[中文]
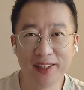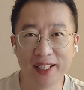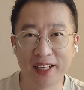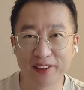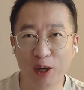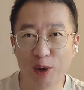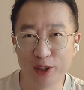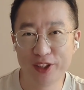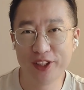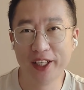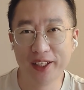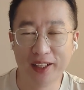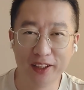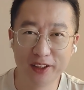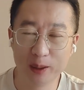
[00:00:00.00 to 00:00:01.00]
跟大家道个
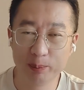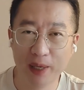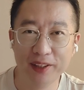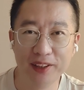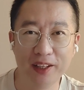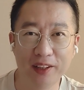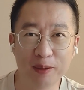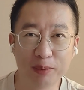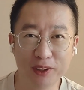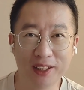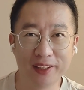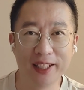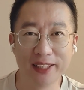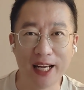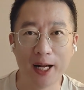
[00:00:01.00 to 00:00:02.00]
歉啊，这半年呢，不知
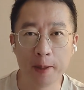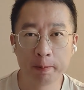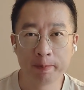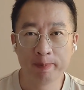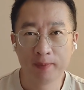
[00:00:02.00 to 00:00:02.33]
道大家。